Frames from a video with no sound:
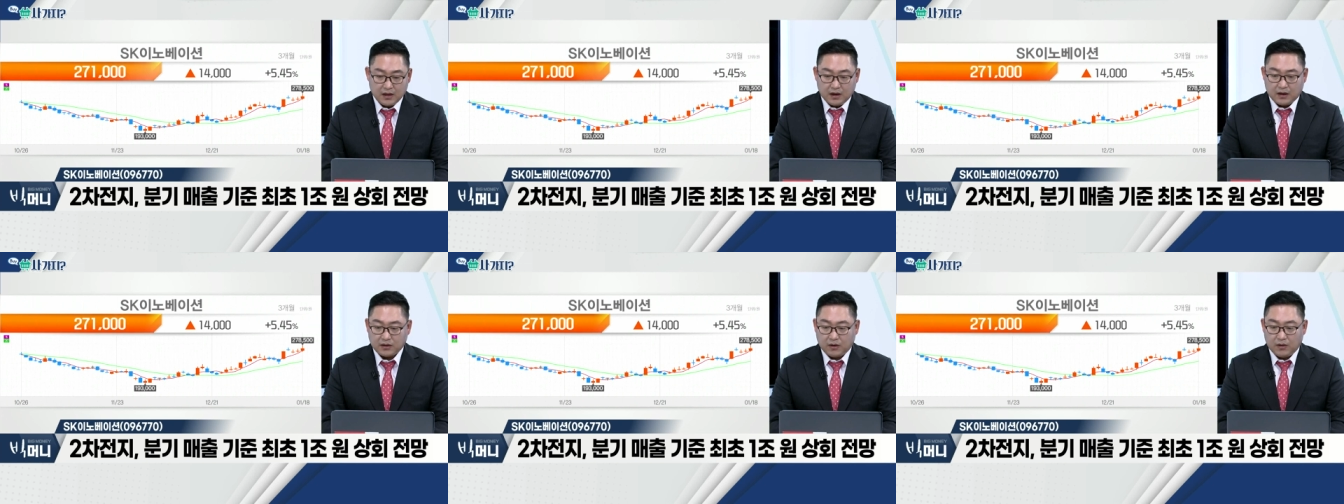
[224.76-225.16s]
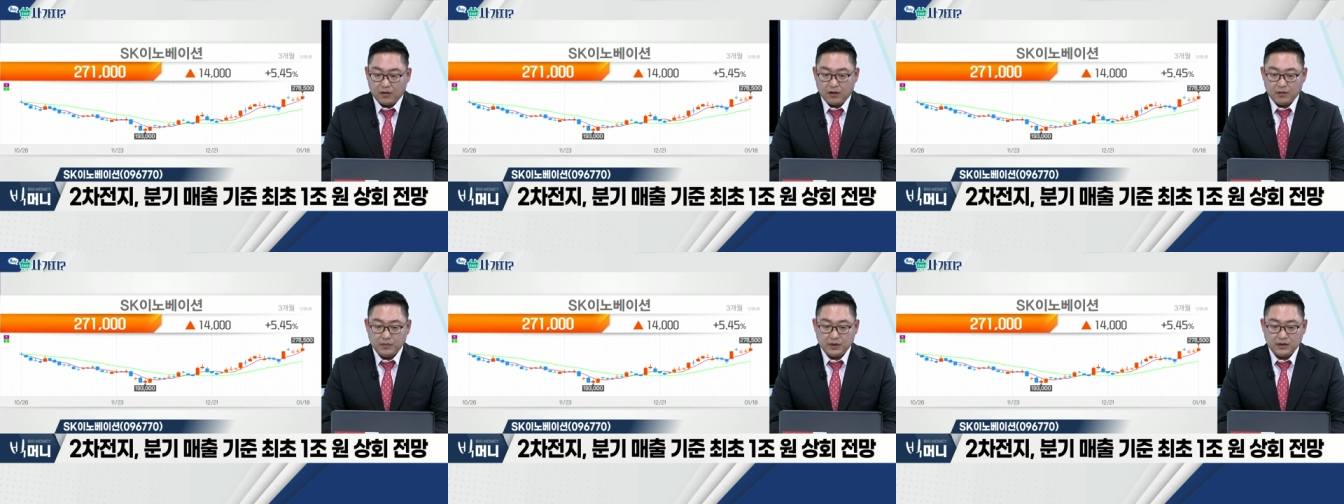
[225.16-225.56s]
어,
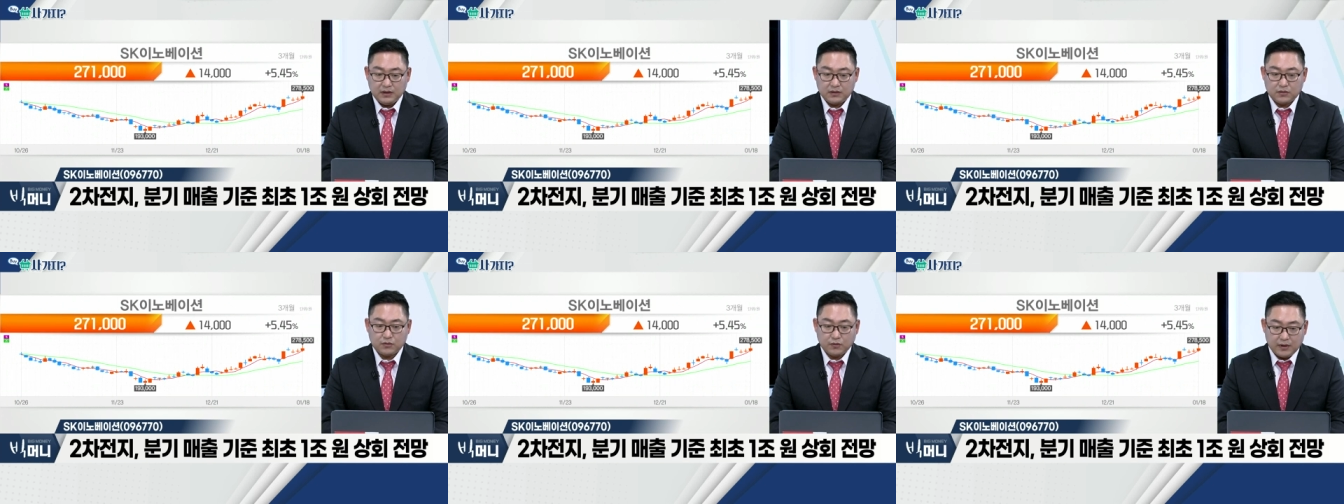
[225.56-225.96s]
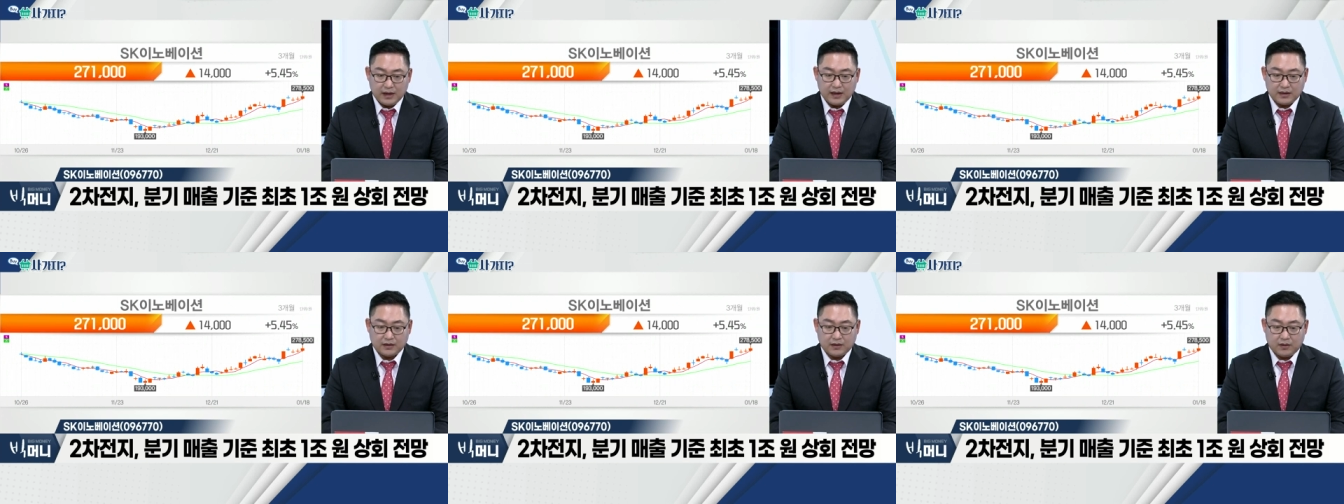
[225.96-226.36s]
영업이익
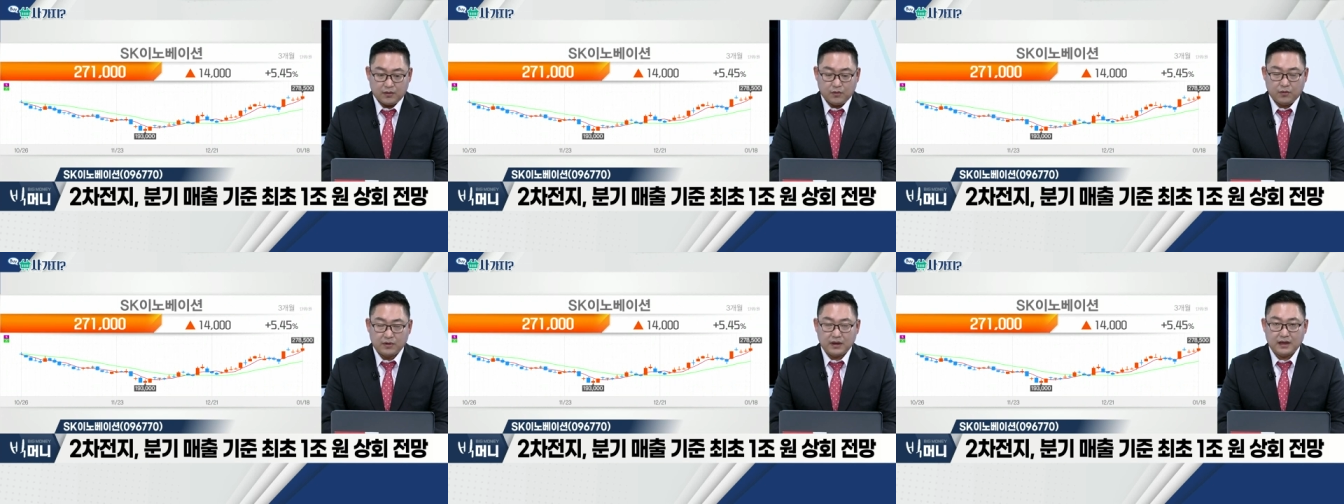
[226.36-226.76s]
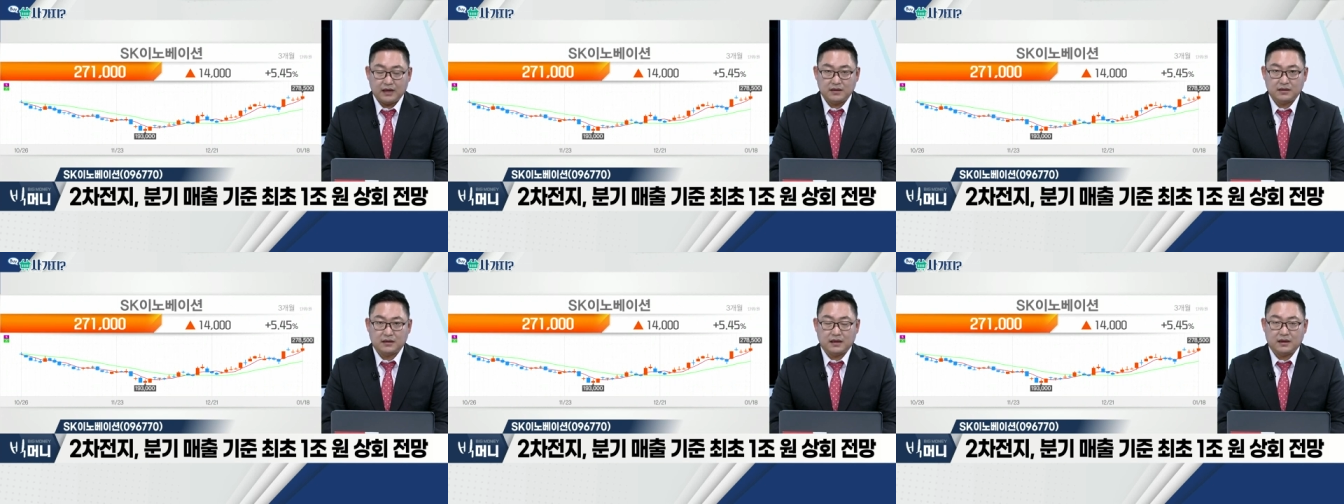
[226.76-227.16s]
또한 어, 올해
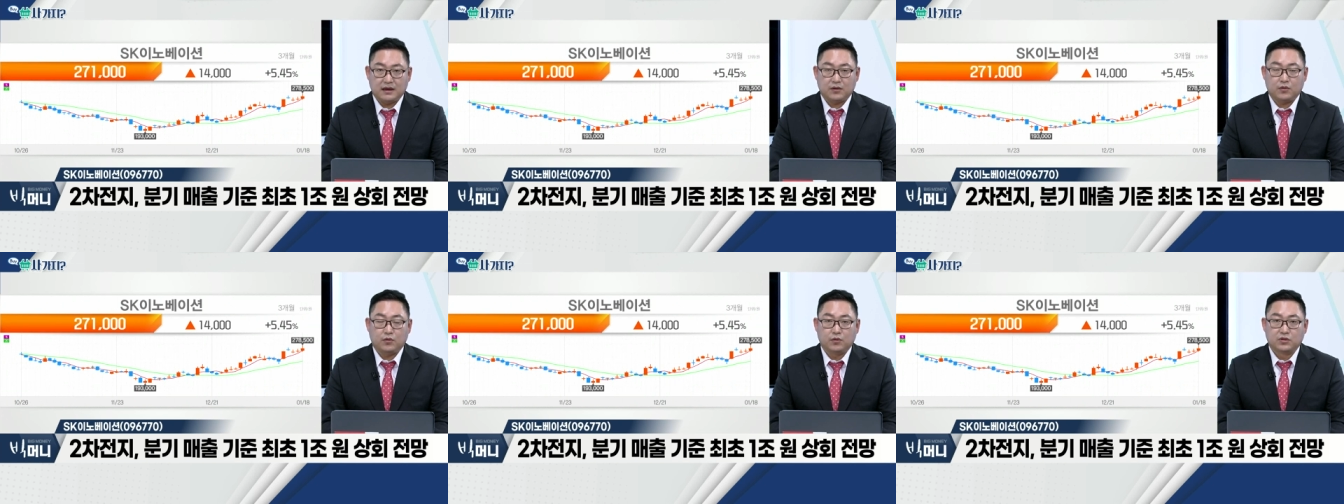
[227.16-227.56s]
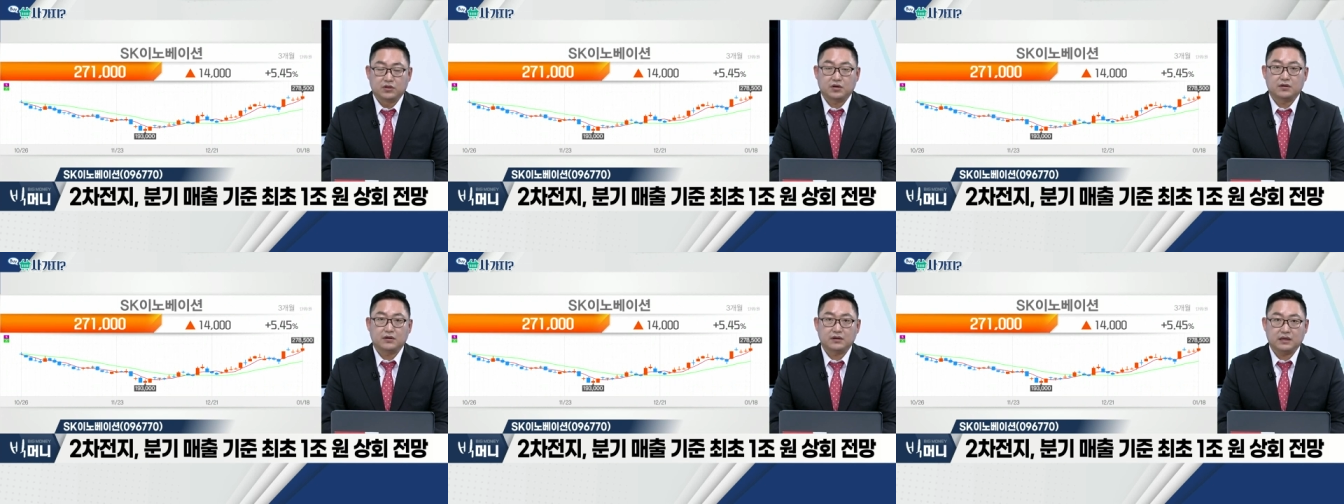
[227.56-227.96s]
한 대략
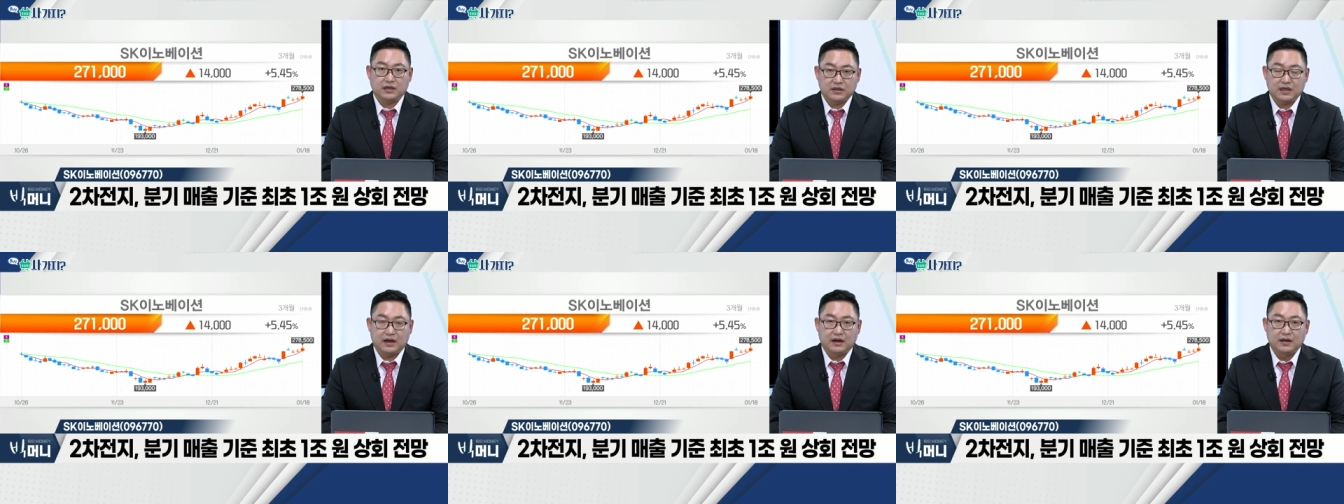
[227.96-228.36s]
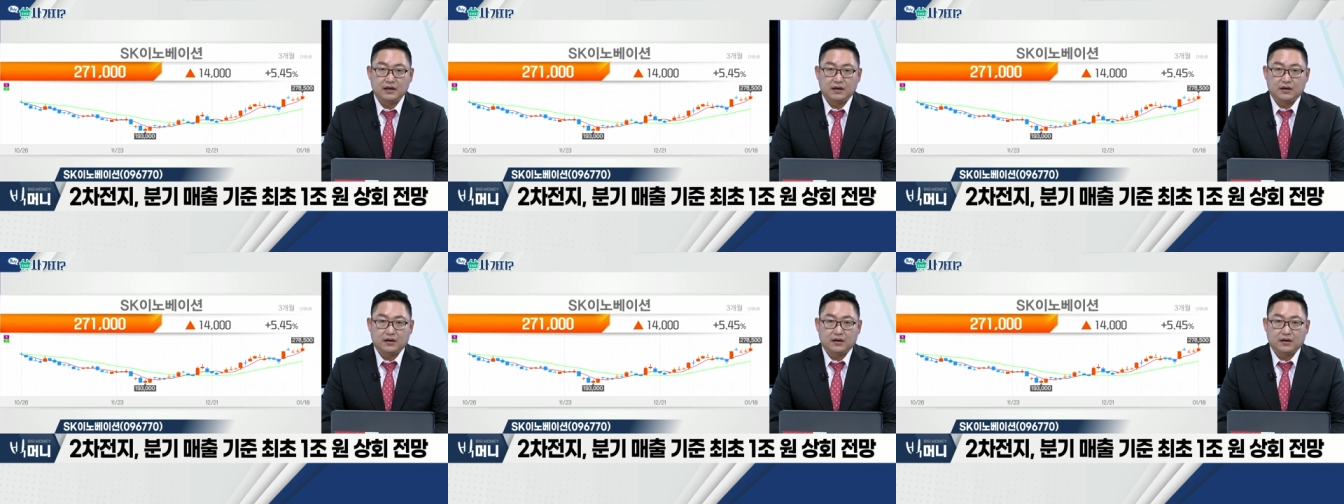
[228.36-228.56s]
5천억 이상